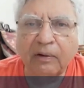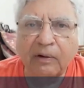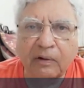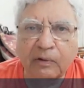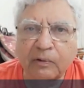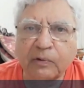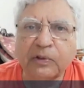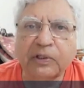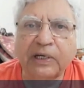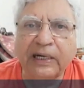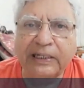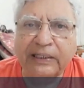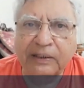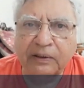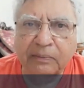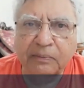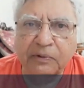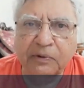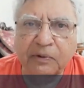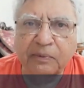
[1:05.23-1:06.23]
और उसका
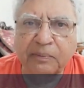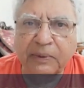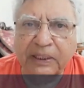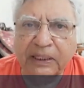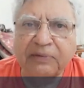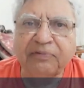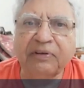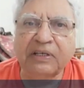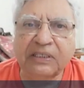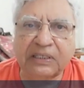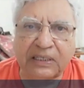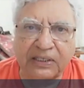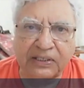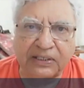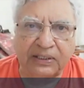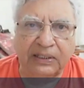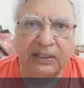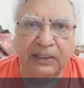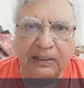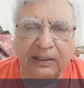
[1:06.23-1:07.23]
ये जो
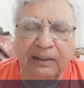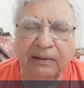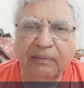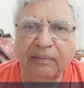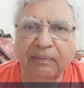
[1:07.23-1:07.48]
मैनिफेस्टेशन है